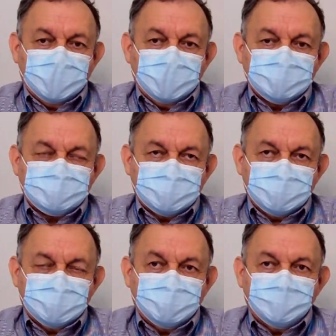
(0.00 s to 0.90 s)
en
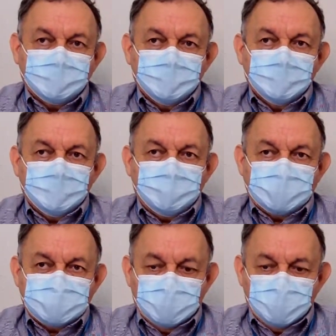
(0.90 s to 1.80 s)
este
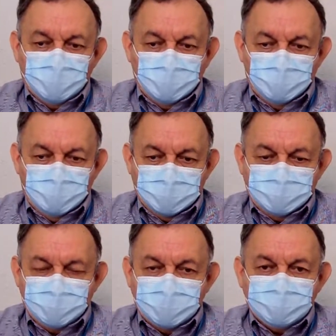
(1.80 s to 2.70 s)
pasado
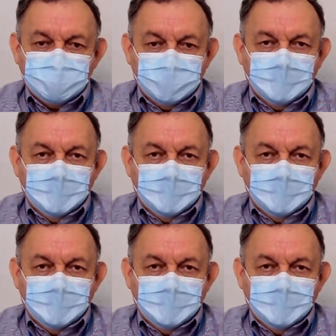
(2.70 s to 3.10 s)
2020